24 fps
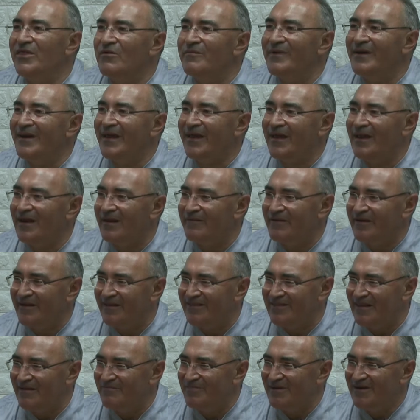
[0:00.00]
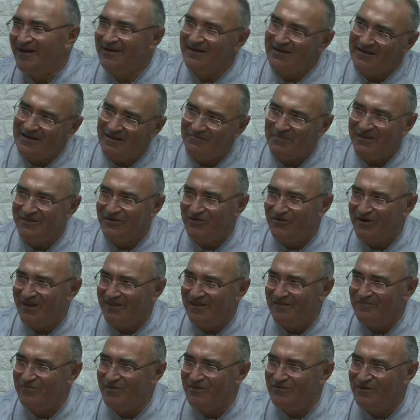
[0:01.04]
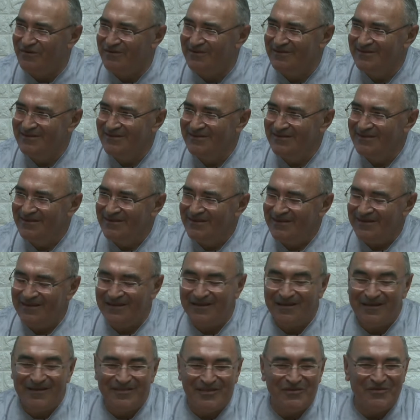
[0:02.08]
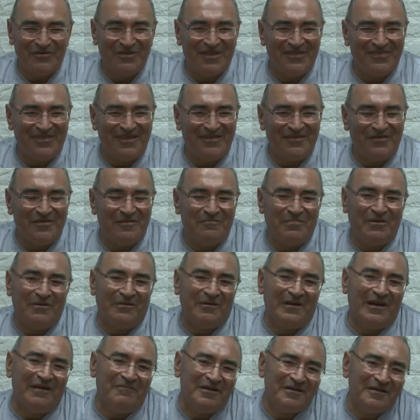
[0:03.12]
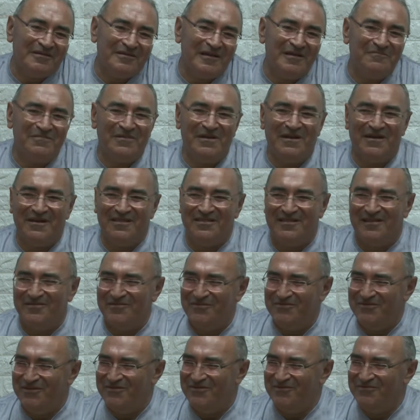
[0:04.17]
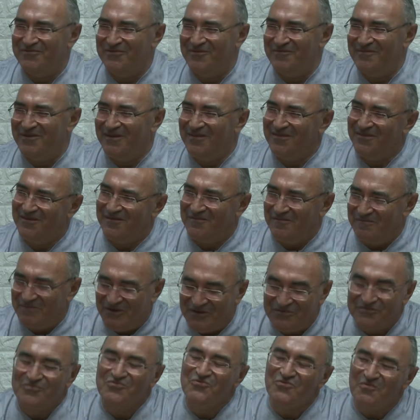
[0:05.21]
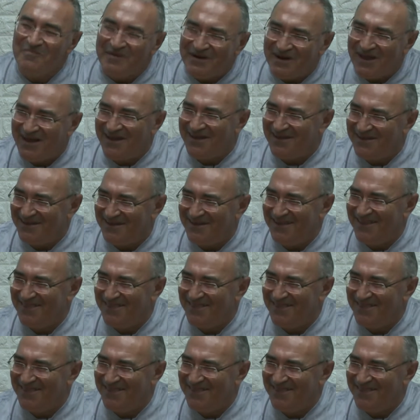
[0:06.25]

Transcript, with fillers: de homenaje a la Virgen del Pilar, que es la patrona del pueblo y la gente nos decía, dice, pero que la Virgen del Pilar es el 12 de octubre. pero esto es un homenaje.